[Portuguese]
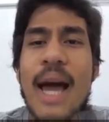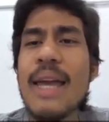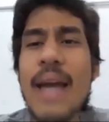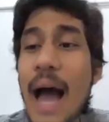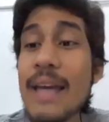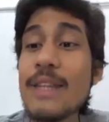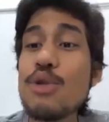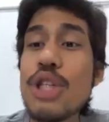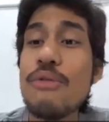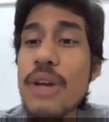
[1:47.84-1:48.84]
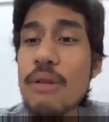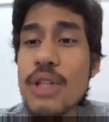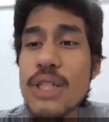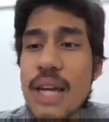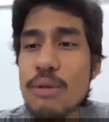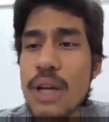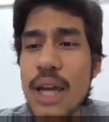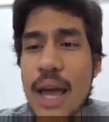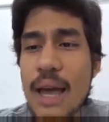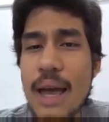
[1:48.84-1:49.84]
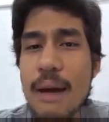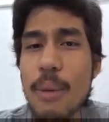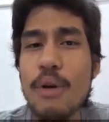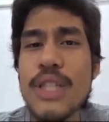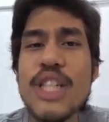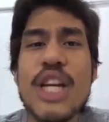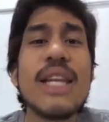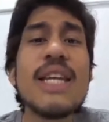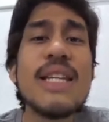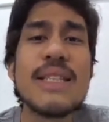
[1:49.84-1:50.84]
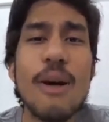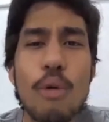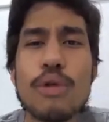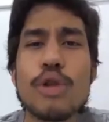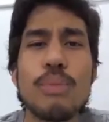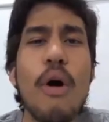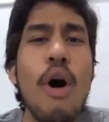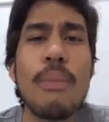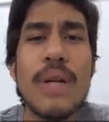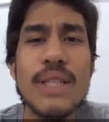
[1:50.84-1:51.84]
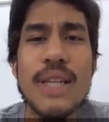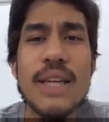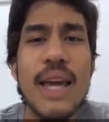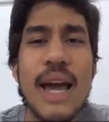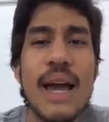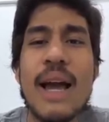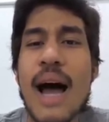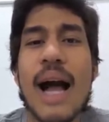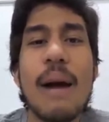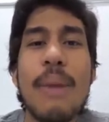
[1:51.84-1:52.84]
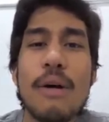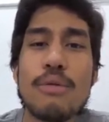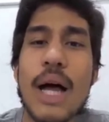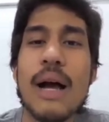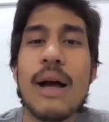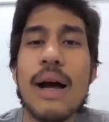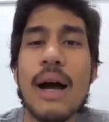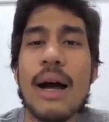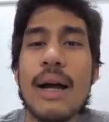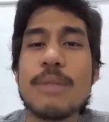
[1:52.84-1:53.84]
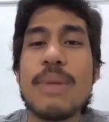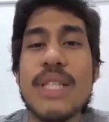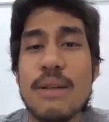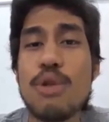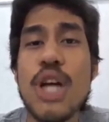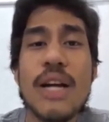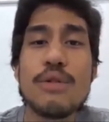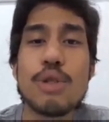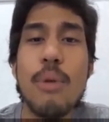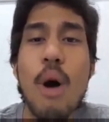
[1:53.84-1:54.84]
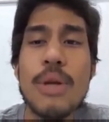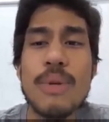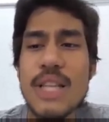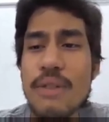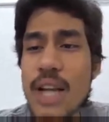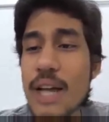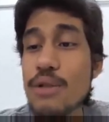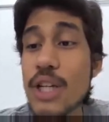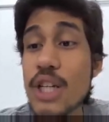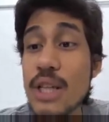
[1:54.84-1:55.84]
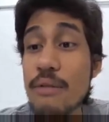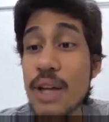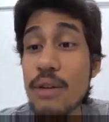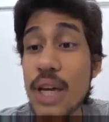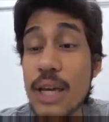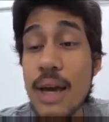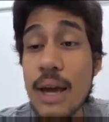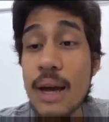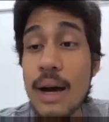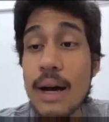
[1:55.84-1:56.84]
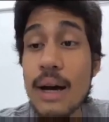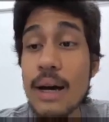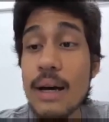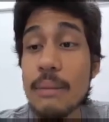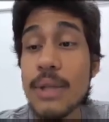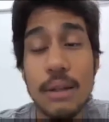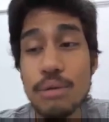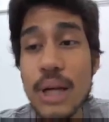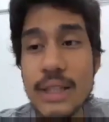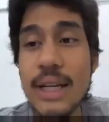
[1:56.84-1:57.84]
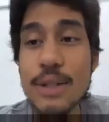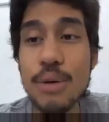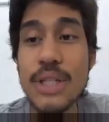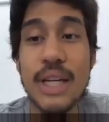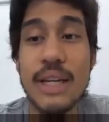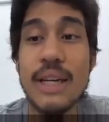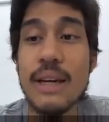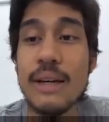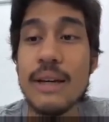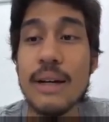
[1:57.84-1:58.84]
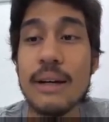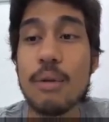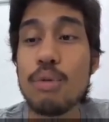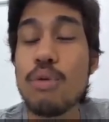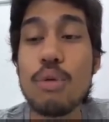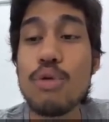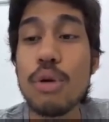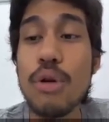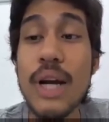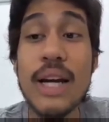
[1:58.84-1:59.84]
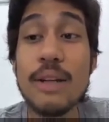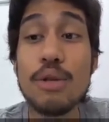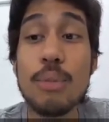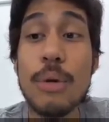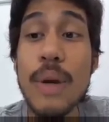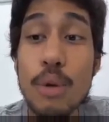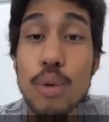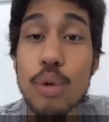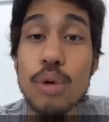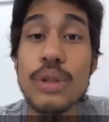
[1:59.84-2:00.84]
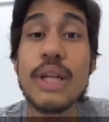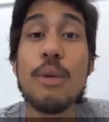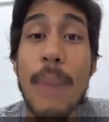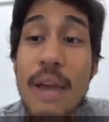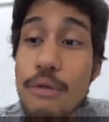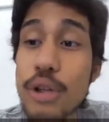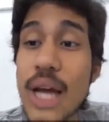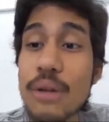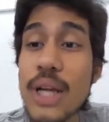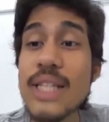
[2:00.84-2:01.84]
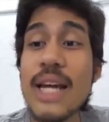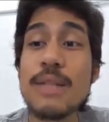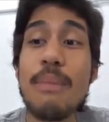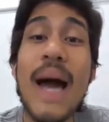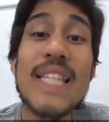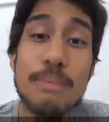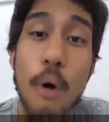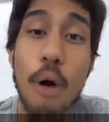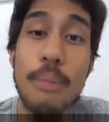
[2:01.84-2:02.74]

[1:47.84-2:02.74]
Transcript: E aí ainda justificam dizendo que é, é, uma coisa higienista contra os pobres, que quer acabar com a, a expressão de arte dos pobres, mas na verdade o que a gente está vendo é que, uh, tanto nas eleições aqui, uh, com, com João Dória ganhando no primeiro turno, sendo bem votado nas áreas mais